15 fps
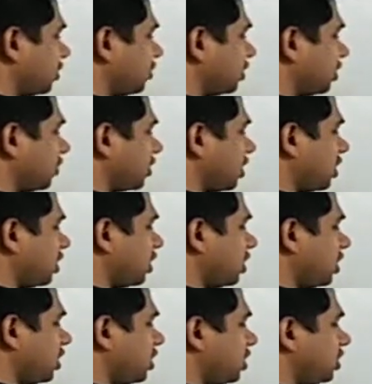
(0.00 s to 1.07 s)
का मतलब क्या है कि
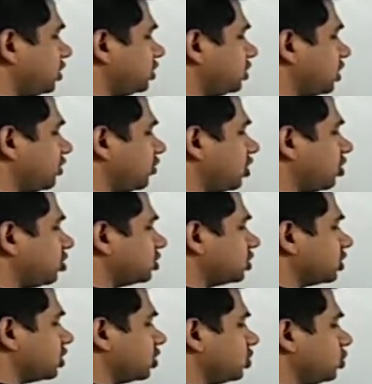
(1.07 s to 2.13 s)
इनिशियल
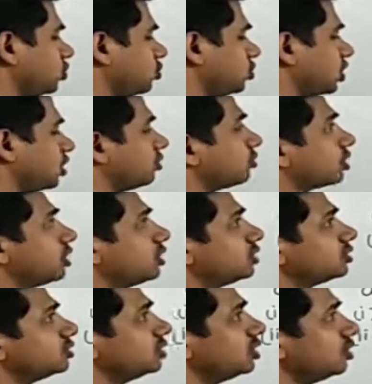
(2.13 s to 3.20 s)
वेलोसिटी u क्या हो गया
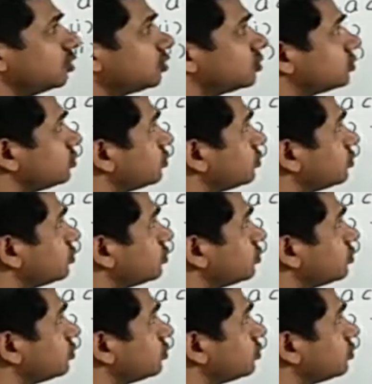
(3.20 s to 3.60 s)
जीरो